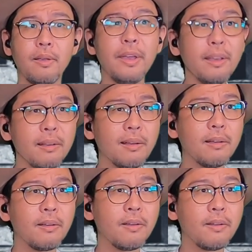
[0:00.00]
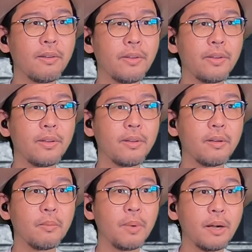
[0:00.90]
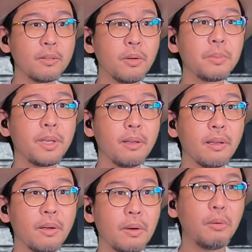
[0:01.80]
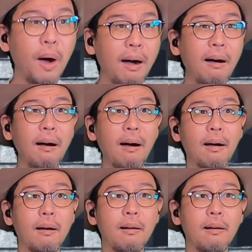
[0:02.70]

え丸飲みわあ